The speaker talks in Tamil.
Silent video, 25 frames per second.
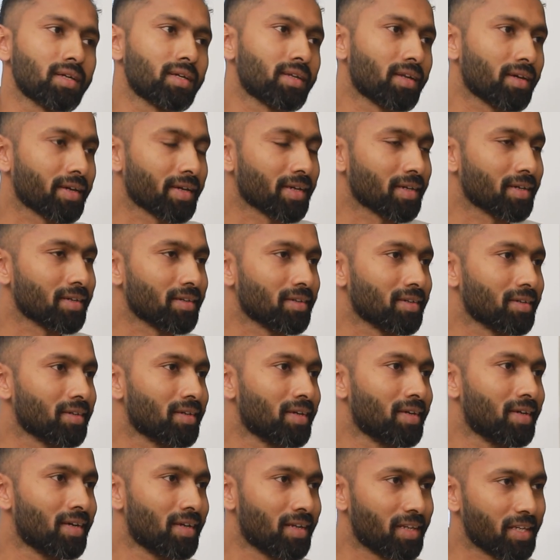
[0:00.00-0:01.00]
தான் நான் இங்கே
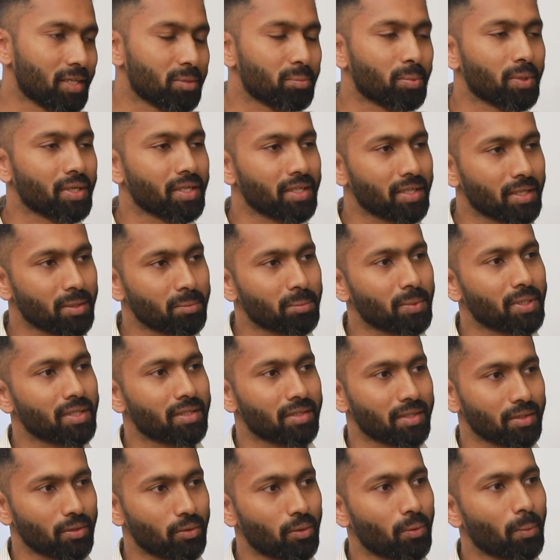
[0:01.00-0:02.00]
லீட் பண்ணி ரன்
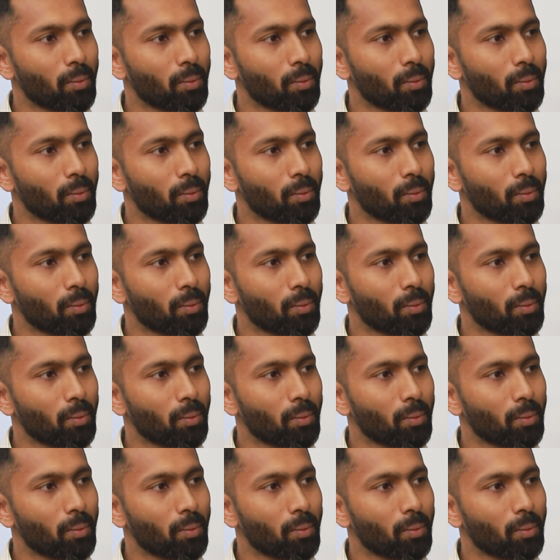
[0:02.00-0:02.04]
பண்ணுறோம்